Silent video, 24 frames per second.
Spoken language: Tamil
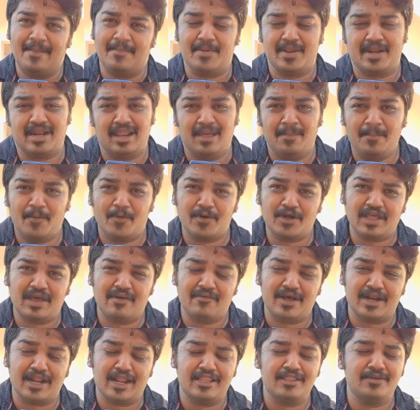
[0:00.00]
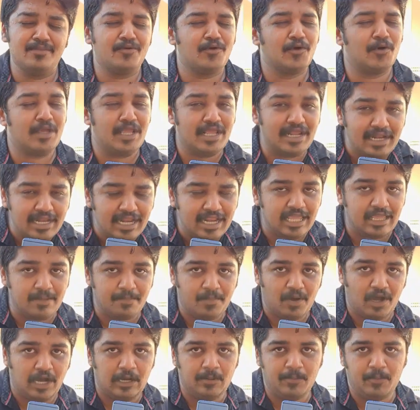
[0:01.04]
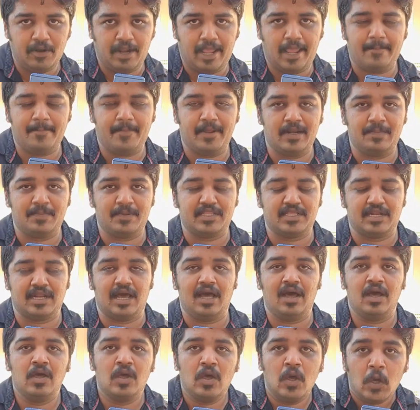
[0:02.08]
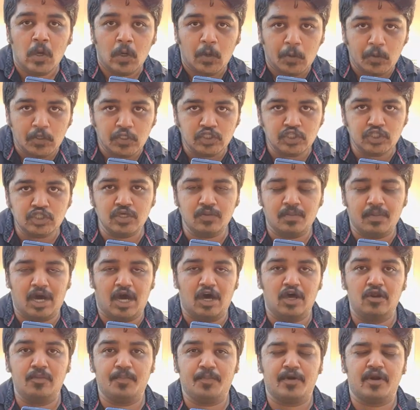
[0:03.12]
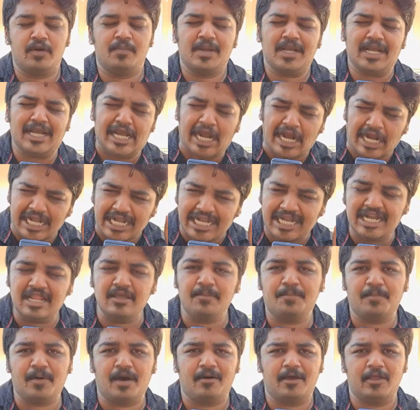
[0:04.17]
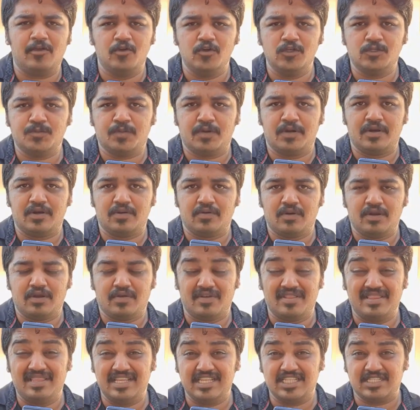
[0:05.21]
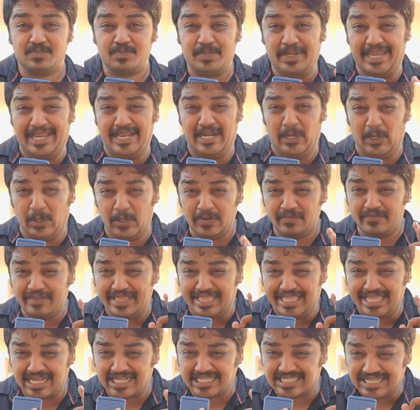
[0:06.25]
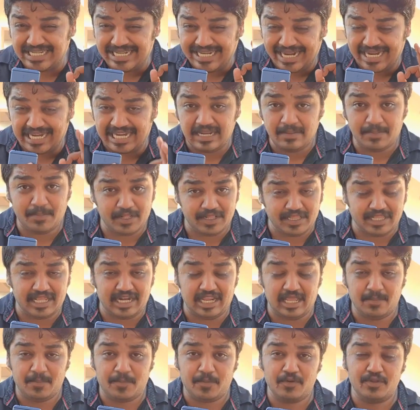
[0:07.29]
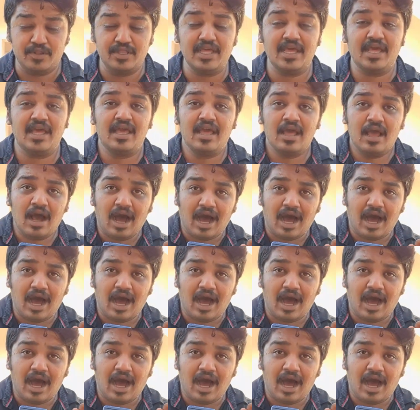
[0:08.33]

ஏபிஎன்லாம் போட்டால் வராது ப்ரோ இன்றைக்கி பார்க்க போகிற ஏபிஎன் பார்த்தீங்கன்னா கொஞ்சம் மாறுபடும் கண்டிப்பாக யூஸ் பண்ணுறவங்களுக்கு வந்து ஸ்பீடோட வித்தியாசம் கண்டிப்பாக தெரிய போகுது